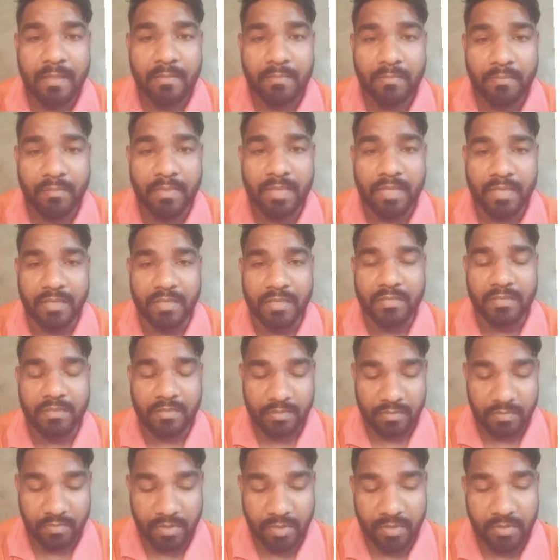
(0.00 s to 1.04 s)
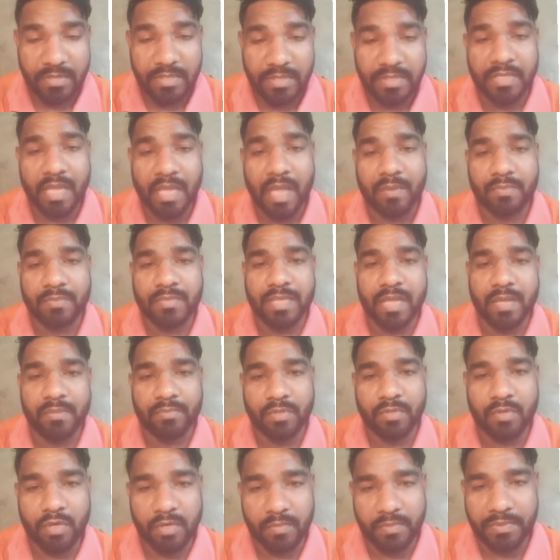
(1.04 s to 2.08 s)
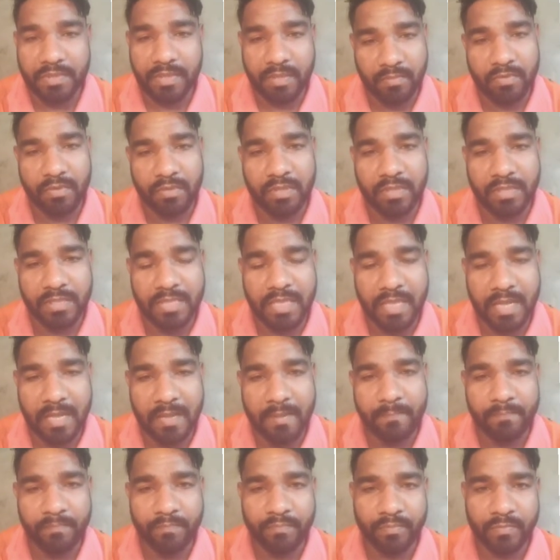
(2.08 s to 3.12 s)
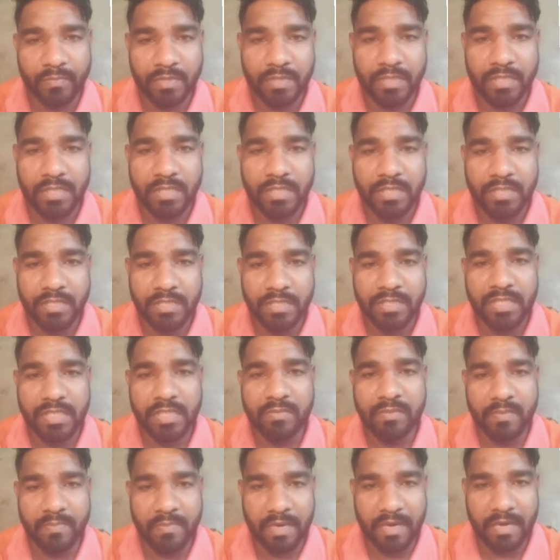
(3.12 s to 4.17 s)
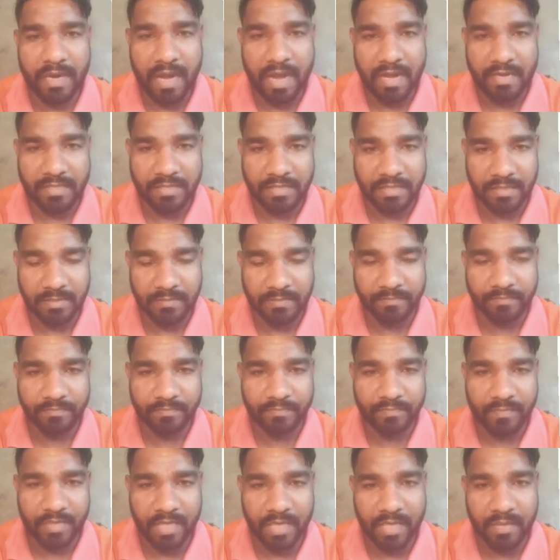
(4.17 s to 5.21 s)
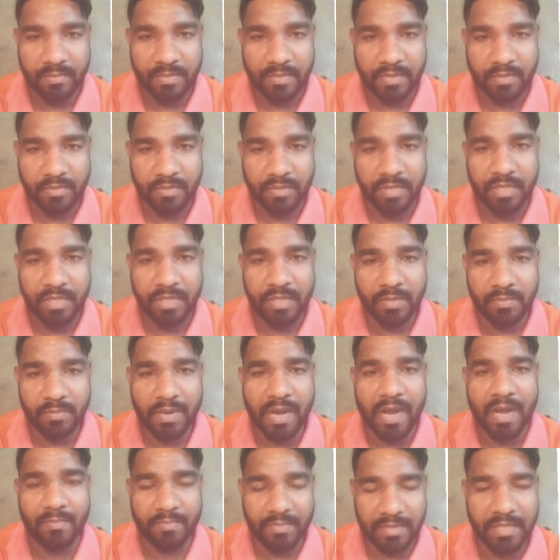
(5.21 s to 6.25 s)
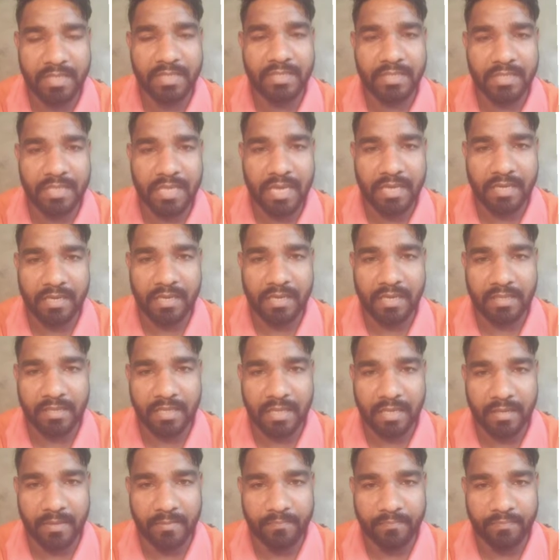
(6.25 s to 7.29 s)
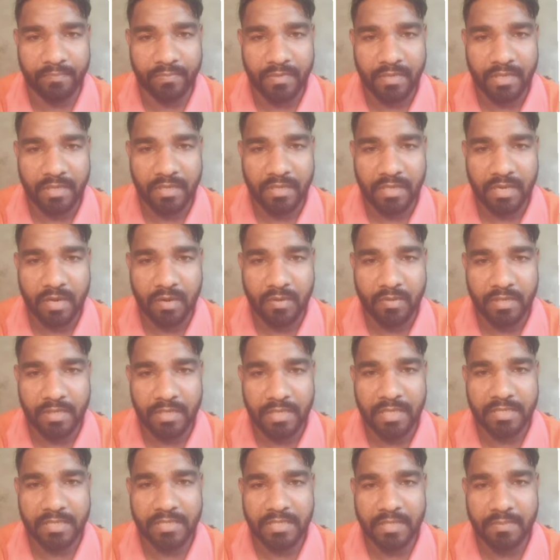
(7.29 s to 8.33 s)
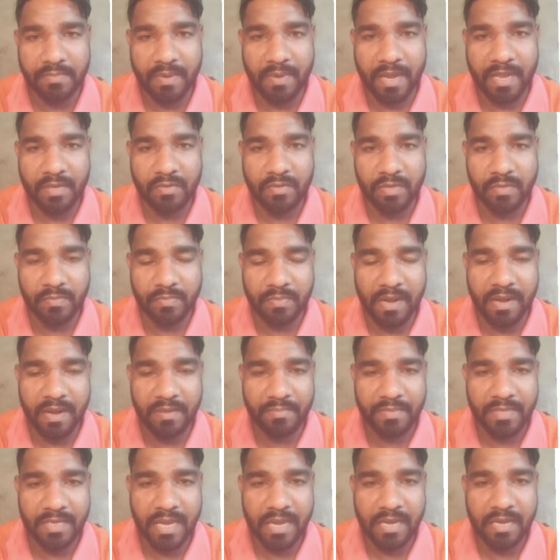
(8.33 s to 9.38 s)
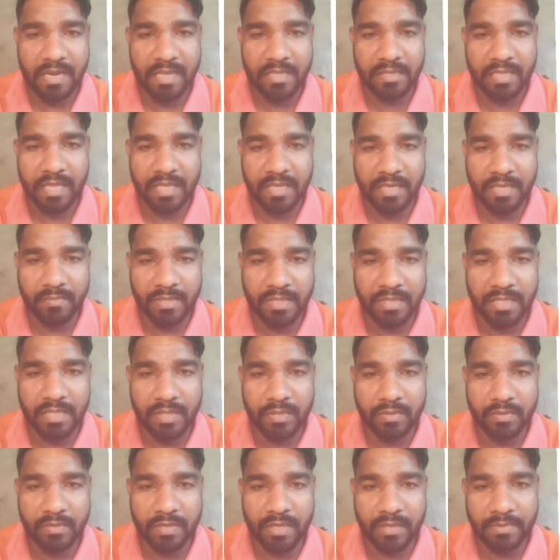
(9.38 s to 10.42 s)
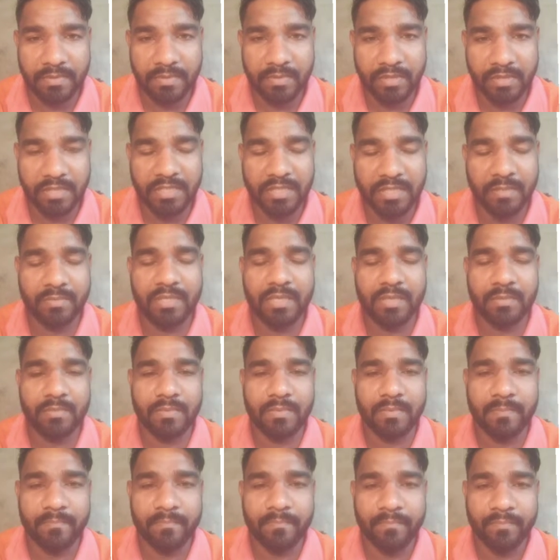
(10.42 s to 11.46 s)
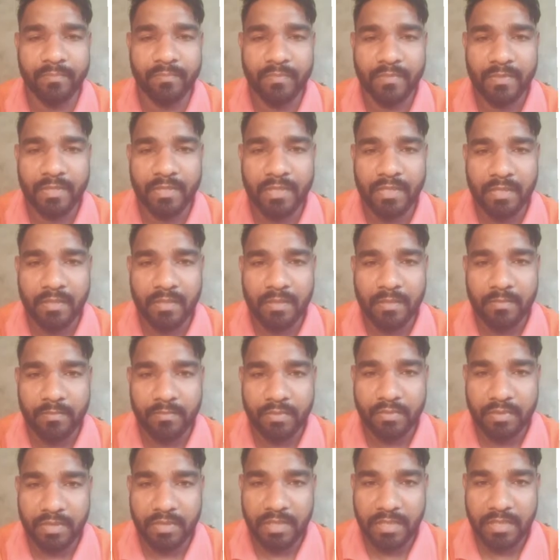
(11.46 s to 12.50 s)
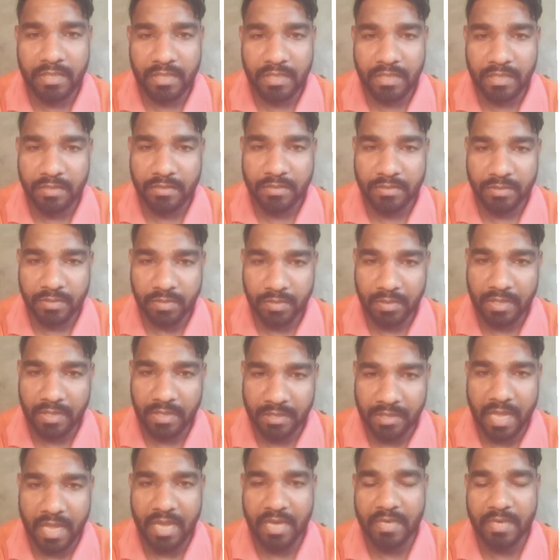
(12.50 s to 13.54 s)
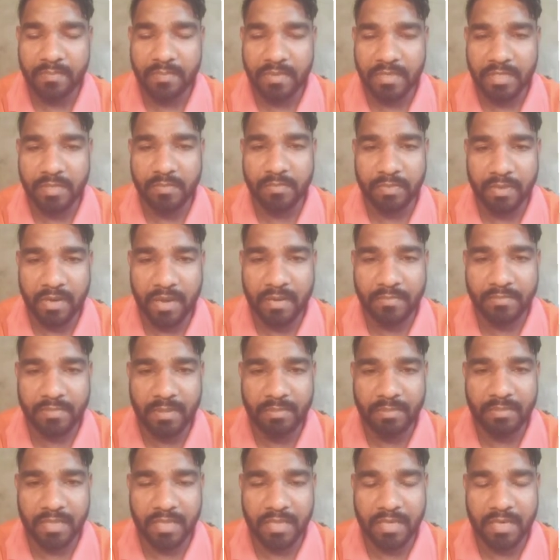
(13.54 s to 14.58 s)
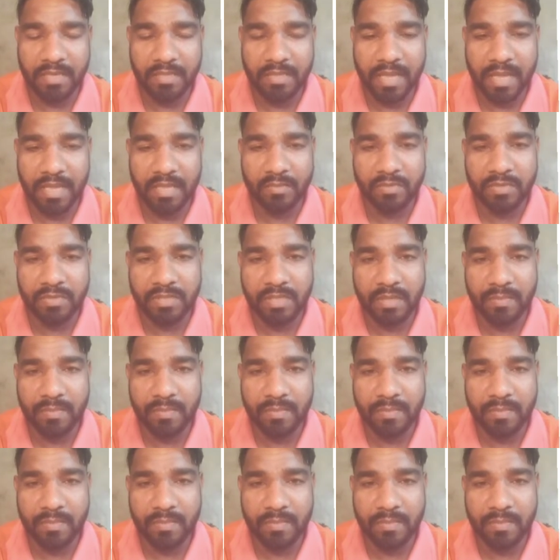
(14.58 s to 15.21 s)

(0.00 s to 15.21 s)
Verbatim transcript: में उन्होंने साफ साफ तौर पर बोल दिया कि किसी भी प्रकार से हमें कोई इन्फाम नहीं दिया गया था और एक सिपाही को इन्फॉर्म किया गया था एक बंदे को अभी वह जब तक पूरे जो है थाने पर इन्फॉर्म जब तक करता है उससे